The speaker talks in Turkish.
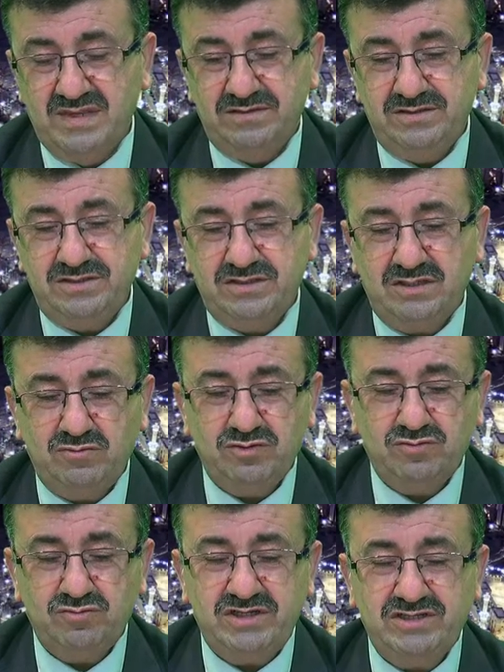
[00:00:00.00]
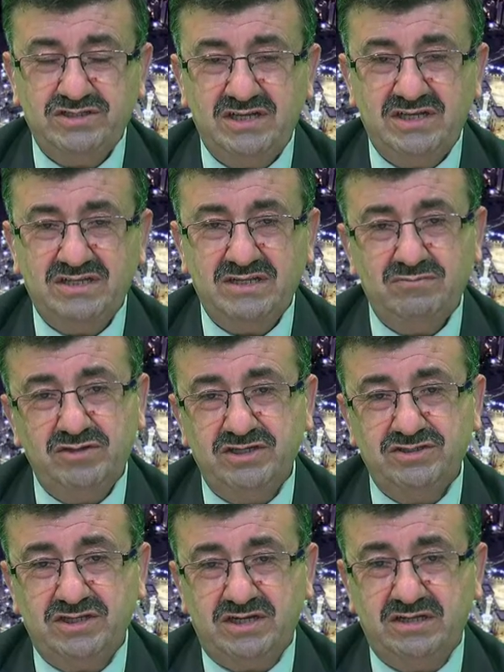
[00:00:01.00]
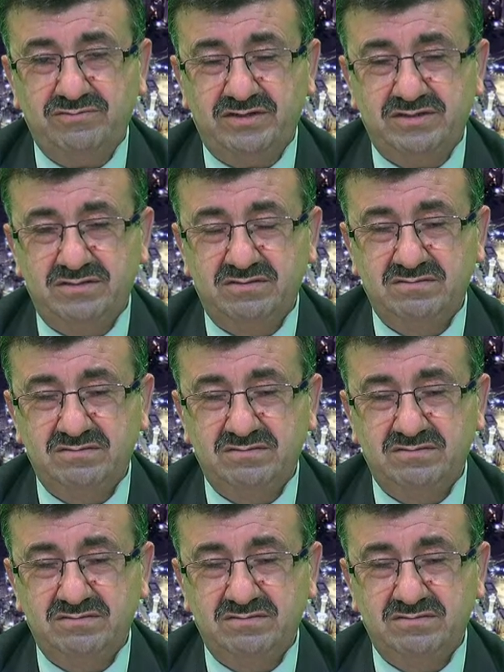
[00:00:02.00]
İşte bu sureyi Ceyle'de buna işaret var.